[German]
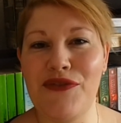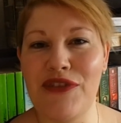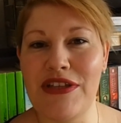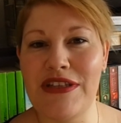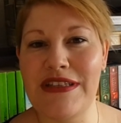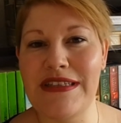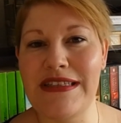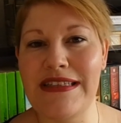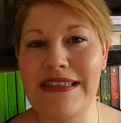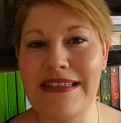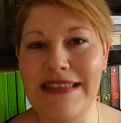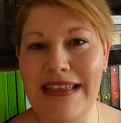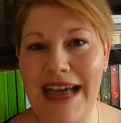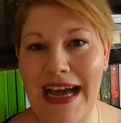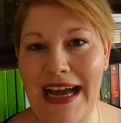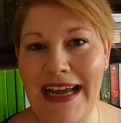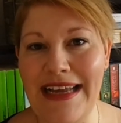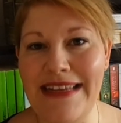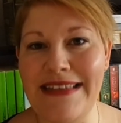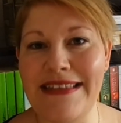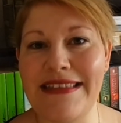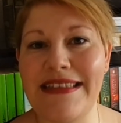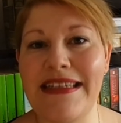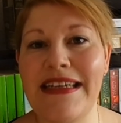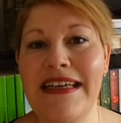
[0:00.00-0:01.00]
40
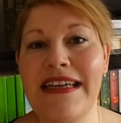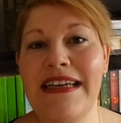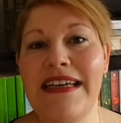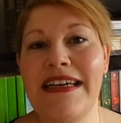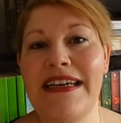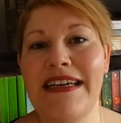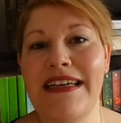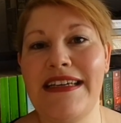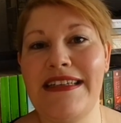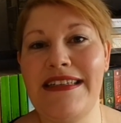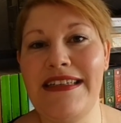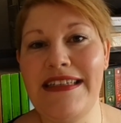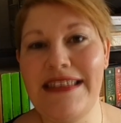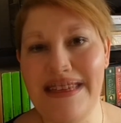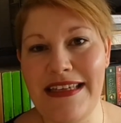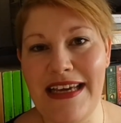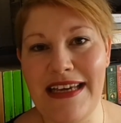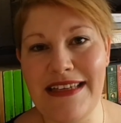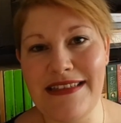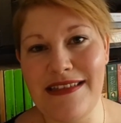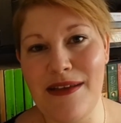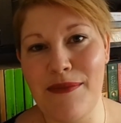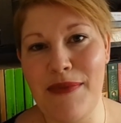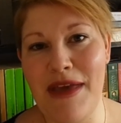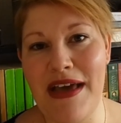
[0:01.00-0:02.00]
Seiten, äh, die ich
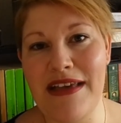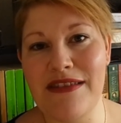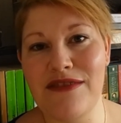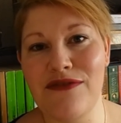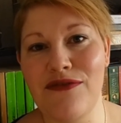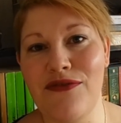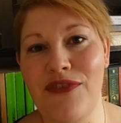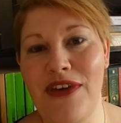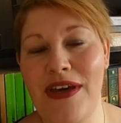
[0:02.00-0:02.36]
erst am 1.